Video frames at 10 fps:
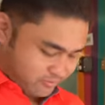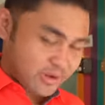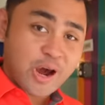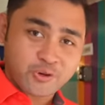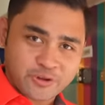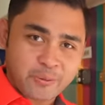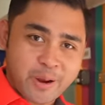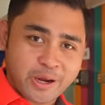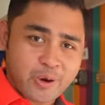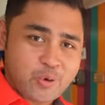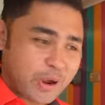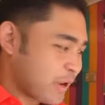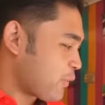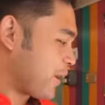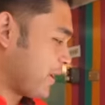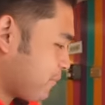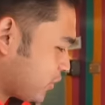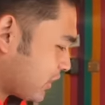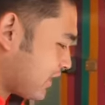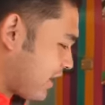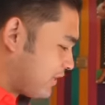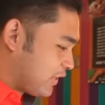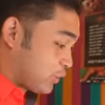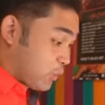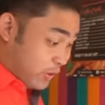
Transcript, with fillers: ayos ng mic ko. Anyway, punta tayo dito.